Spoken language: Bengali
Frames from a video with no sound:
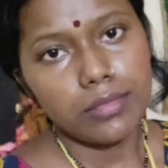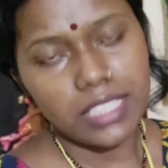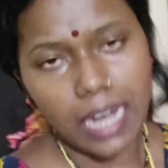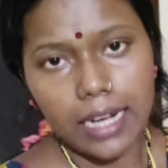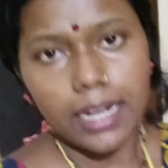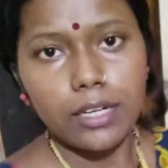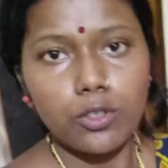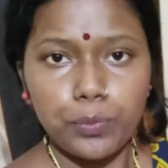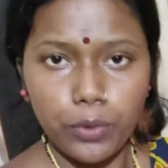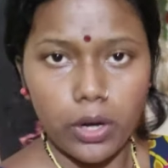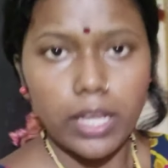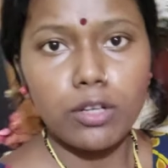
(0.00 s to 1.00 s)
চানটা একটু
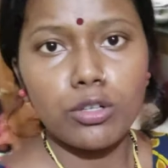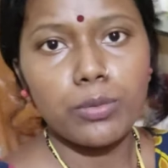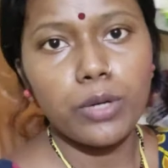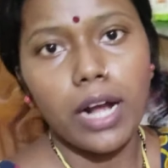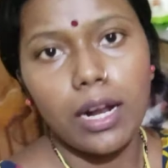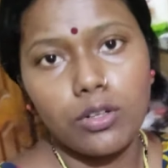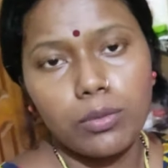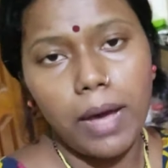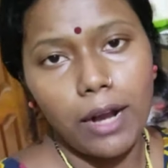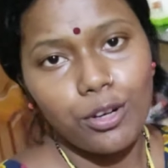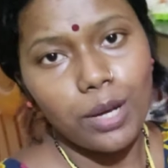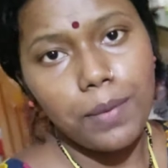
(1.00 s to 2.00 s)
পরেই করবো কারণ
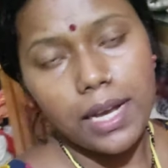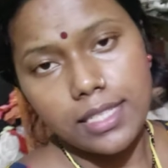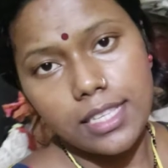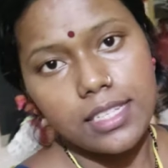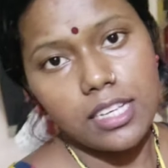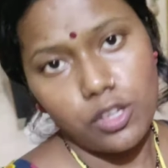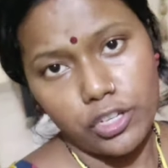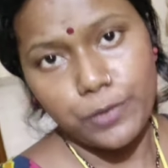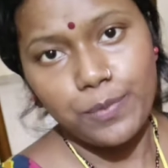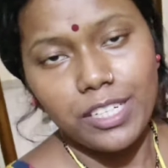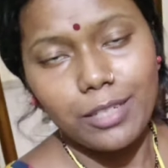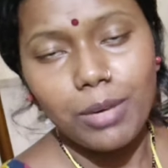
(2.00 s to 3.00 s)
বারোটা বাজতে যে দশ
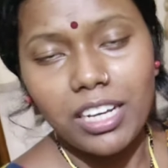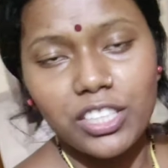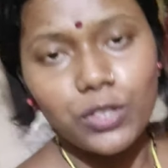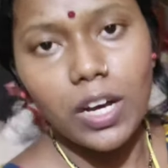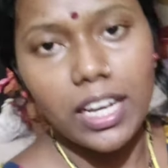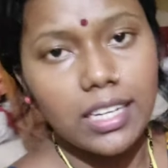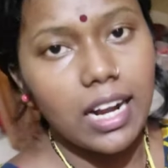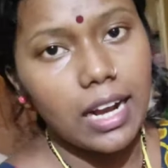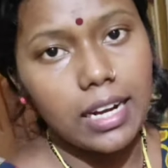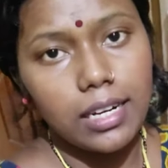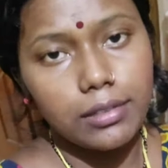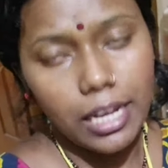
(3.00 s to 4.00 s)
মিনিট বাকি তো আগে
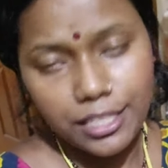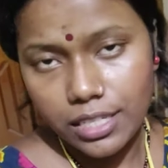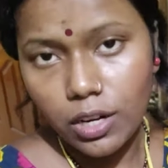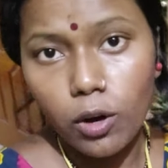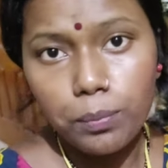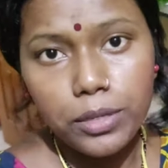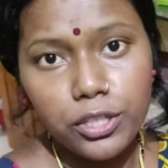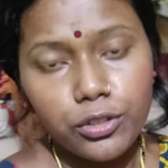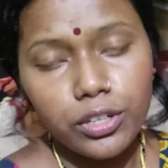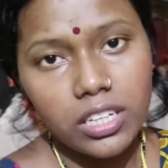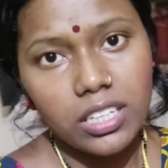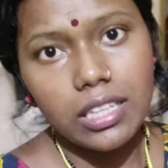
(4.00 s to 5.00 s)
রান্নার কাজটা কমপ্লিট
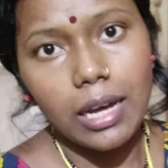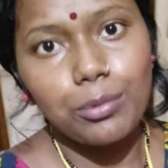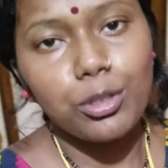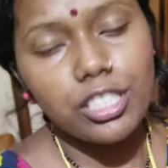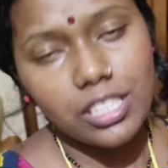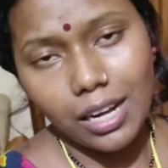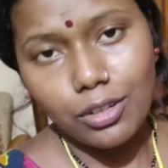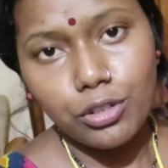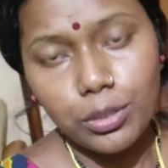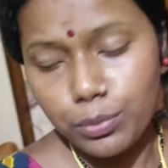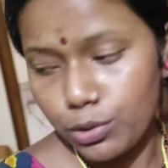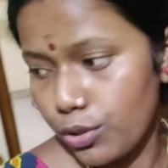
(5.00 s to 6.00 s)
করে নিই তারপরে চান
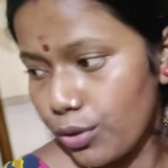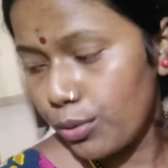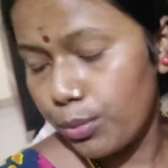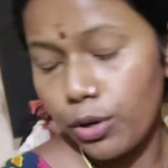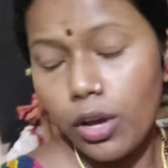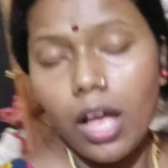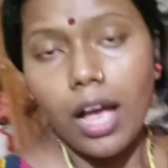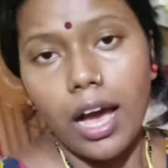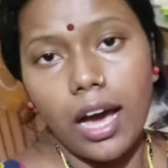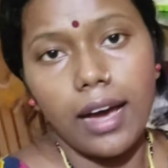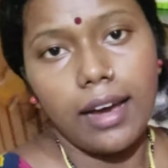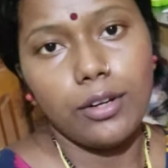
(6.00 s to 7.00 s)
করে পুজো করব
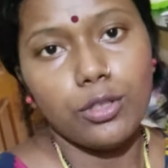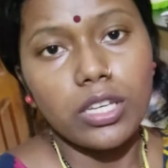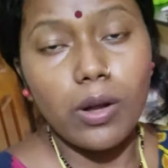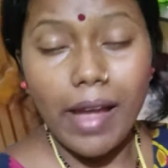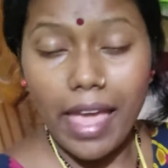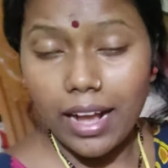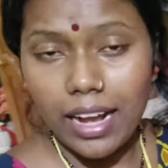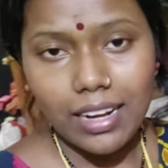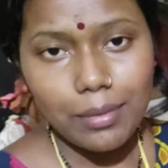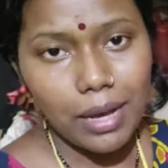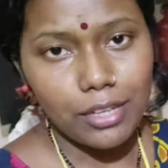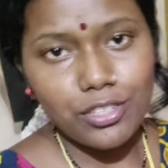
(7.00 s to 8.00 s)
আর ওদিকে
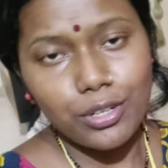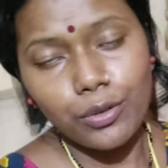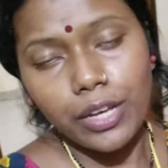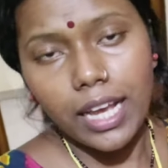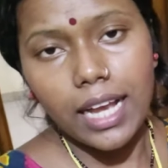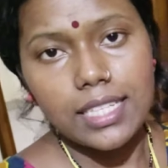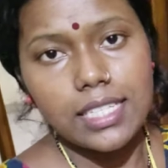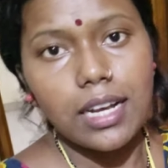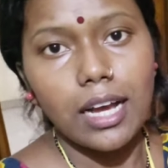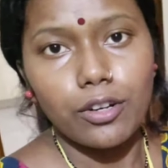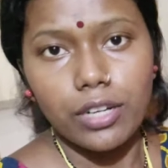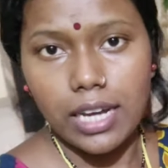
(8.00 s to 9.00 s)
এককারি বাসন হয়ে গেছে
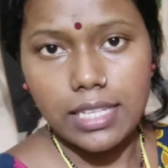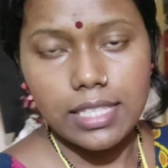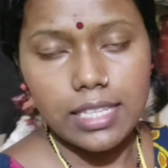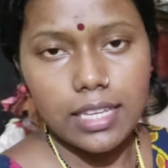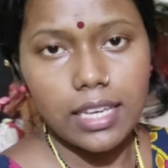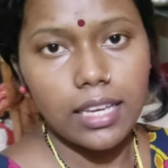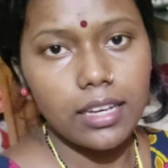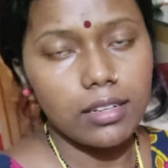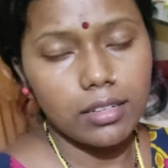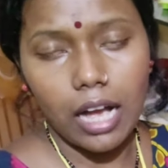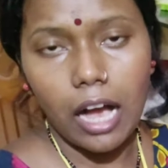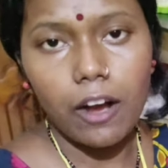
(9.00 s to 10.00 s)
কারণ নাস্তাতে
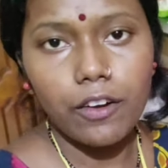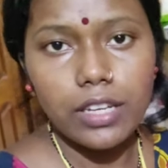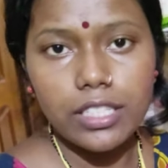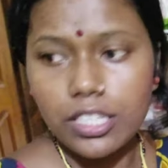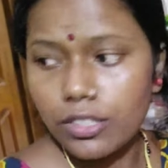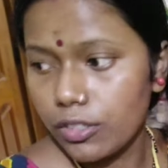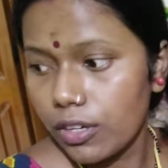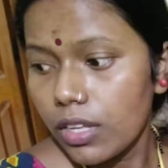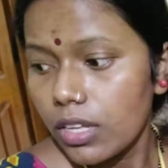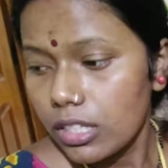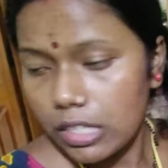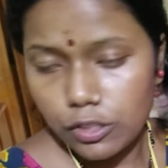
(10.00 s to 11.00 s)
খাওয়া হয়েছে তো
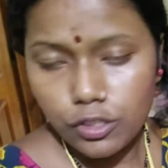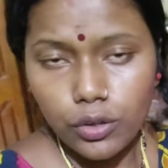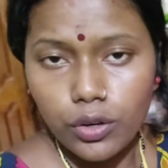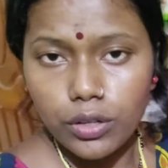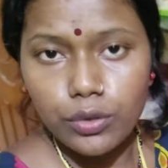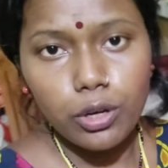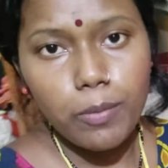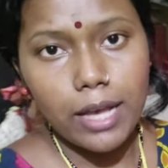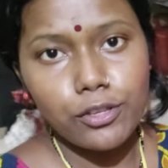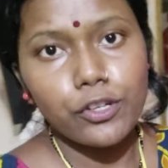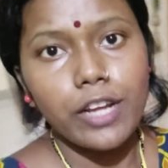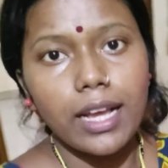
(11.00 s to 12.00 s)
তার জন্য অনেকগুলো
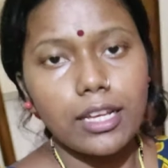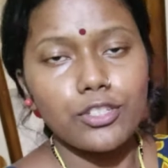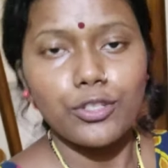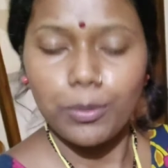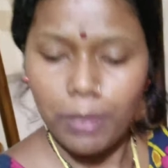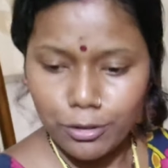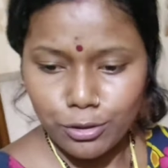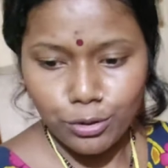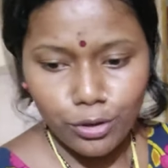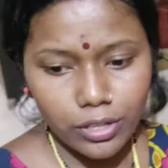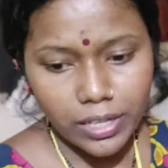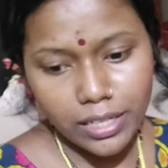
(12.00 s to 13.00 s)
বাসন হয়ে গেছে তো ওই
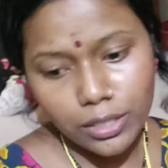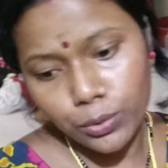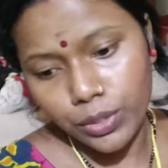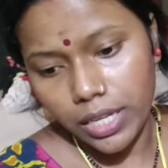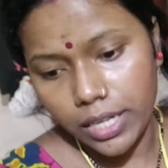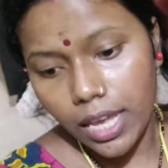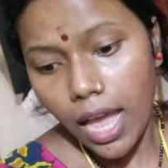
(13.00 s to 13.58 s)
বাসনগুলোকে ধুয়ে নিই